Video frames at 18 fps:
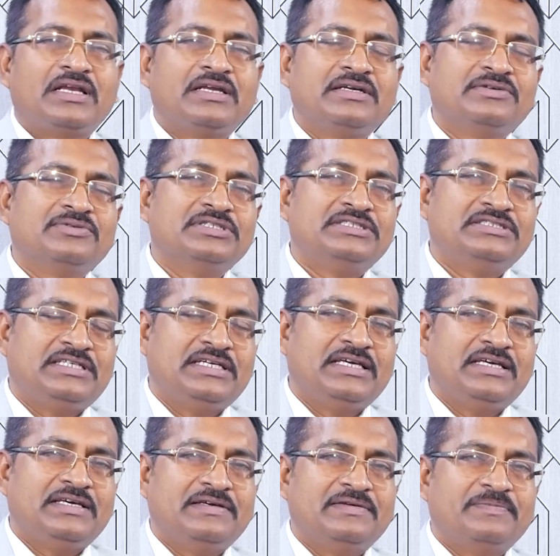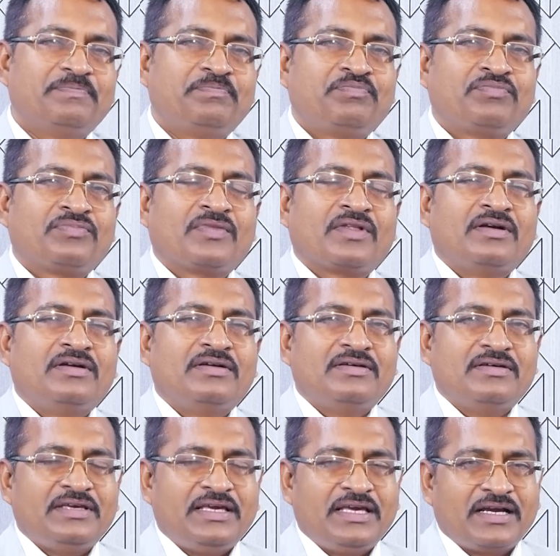తారీఖు వచ్చే
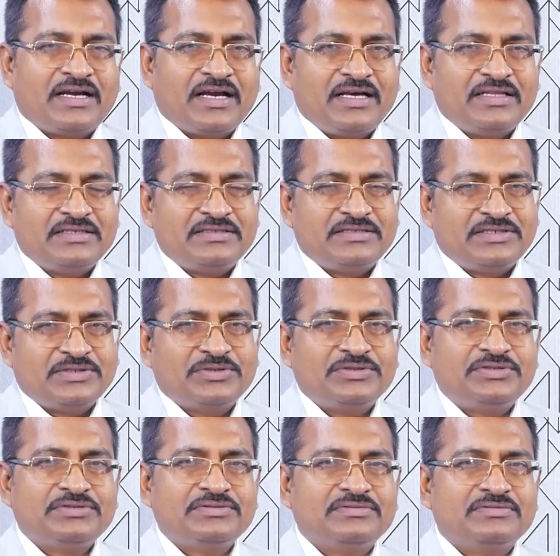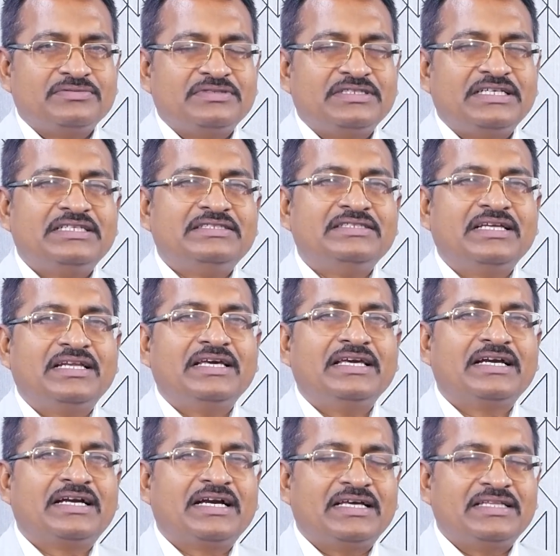ఏకాదశి రోజు నిర్జల
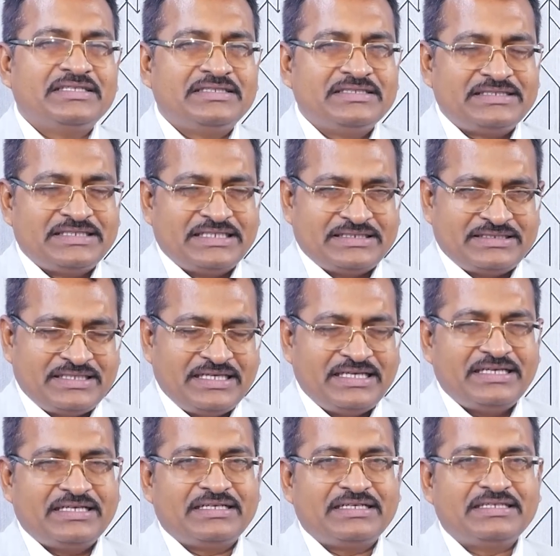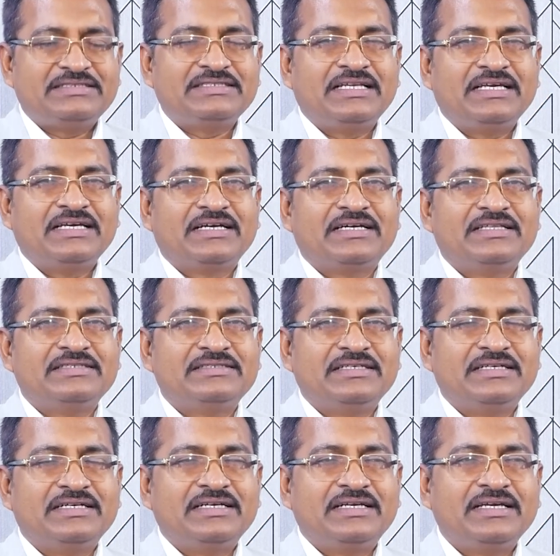ఏకాదశి చేస్తే నిర్జల ఏకాదశి
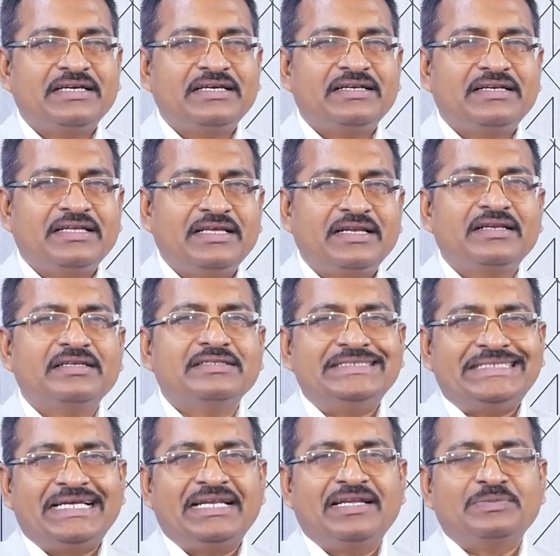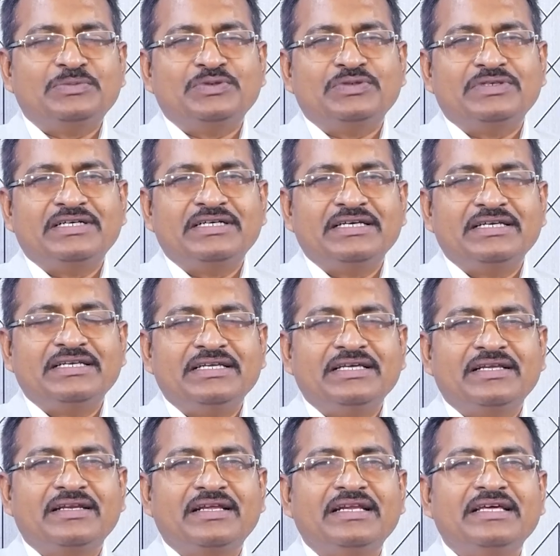అని అంటే నిర్జలము అంటే
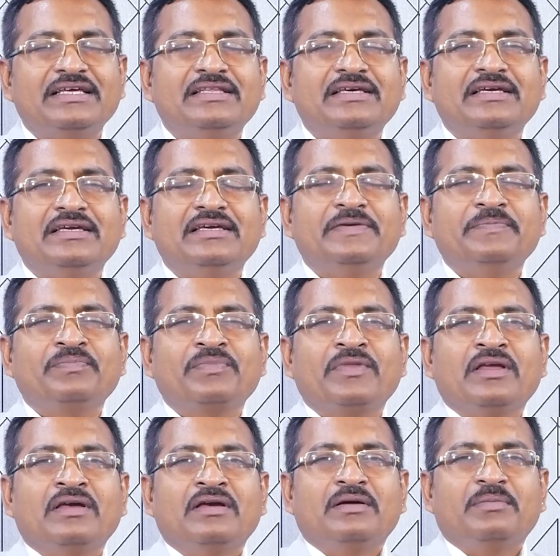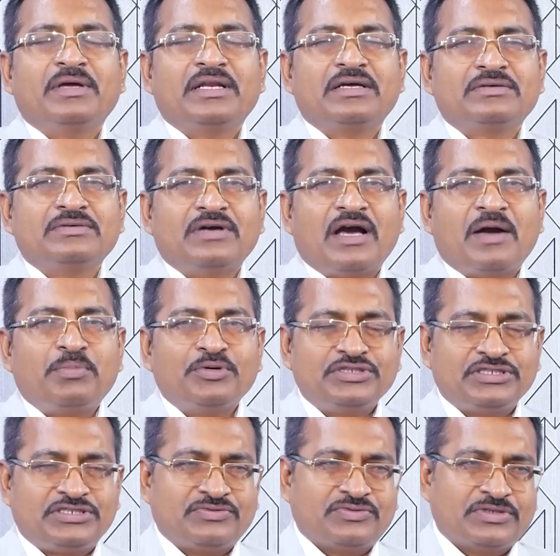నిర్ అనేది మనకు
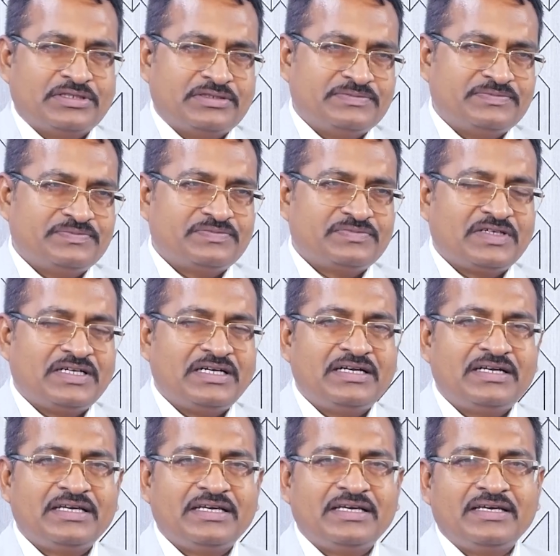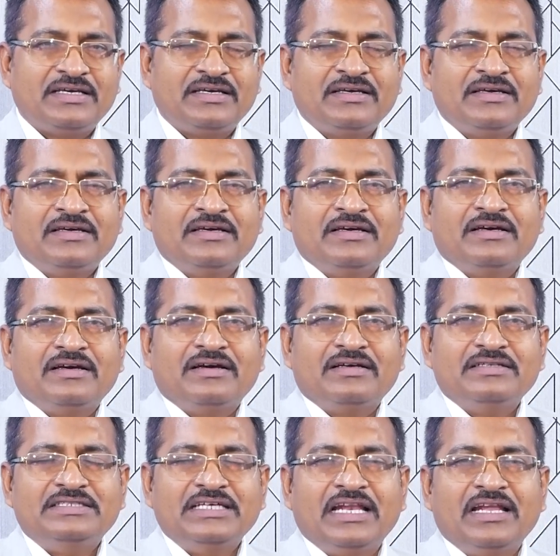ఆపోజిట్ వర్డ్ అనంటే
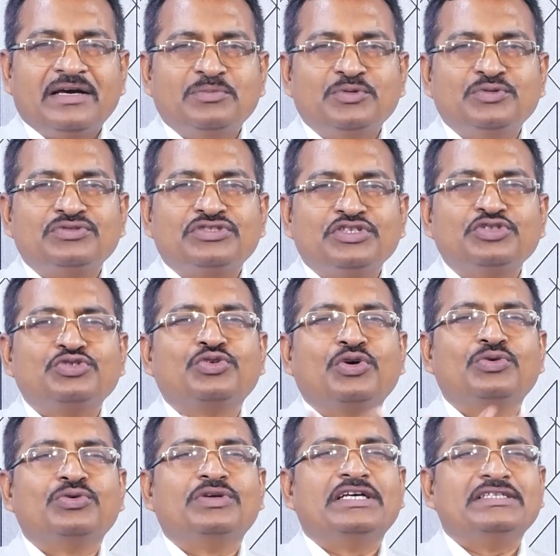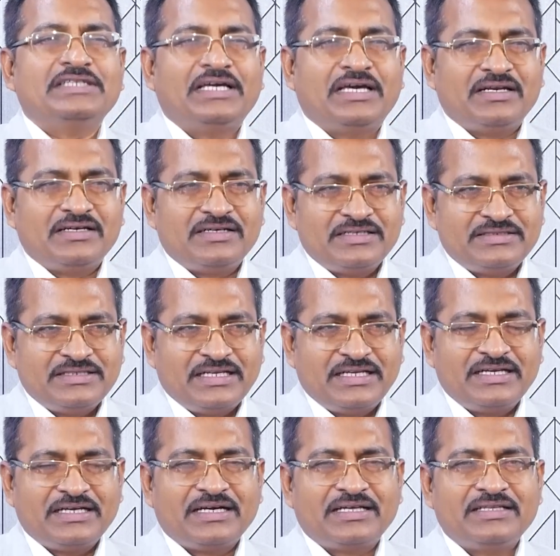జలము తీసుకోకుండా చేయాలి
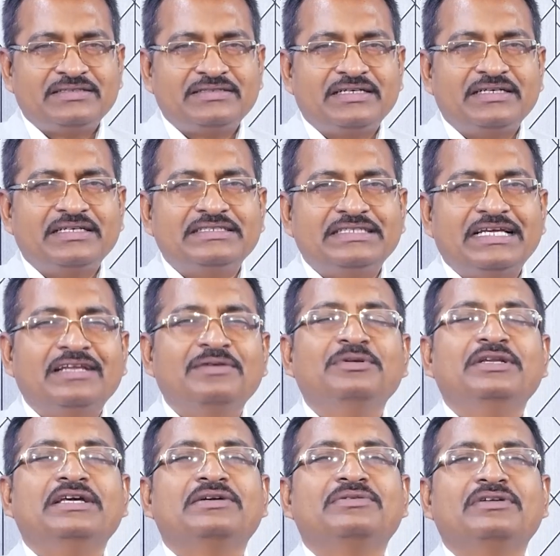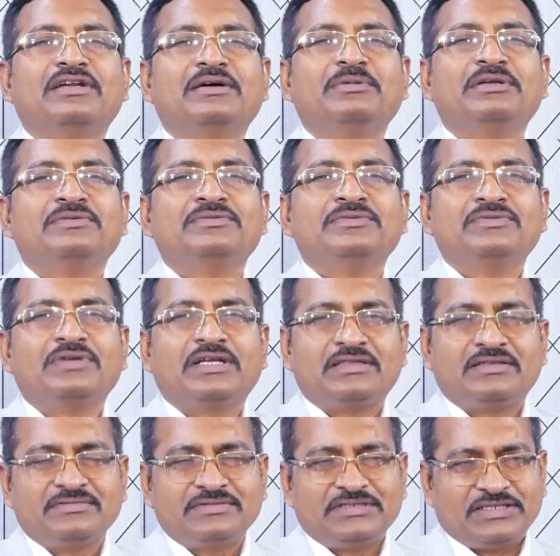నిర్జల ఏకాదశి అంటే జలము లేకుండా మనము
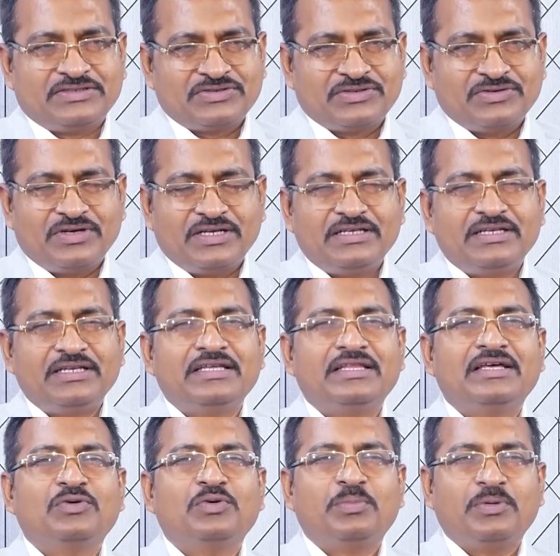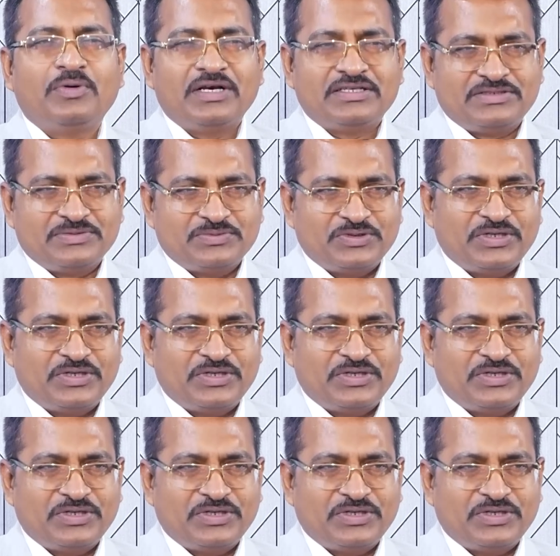వ్రతం చేసుకోవాలి లేదా ఉపవాసం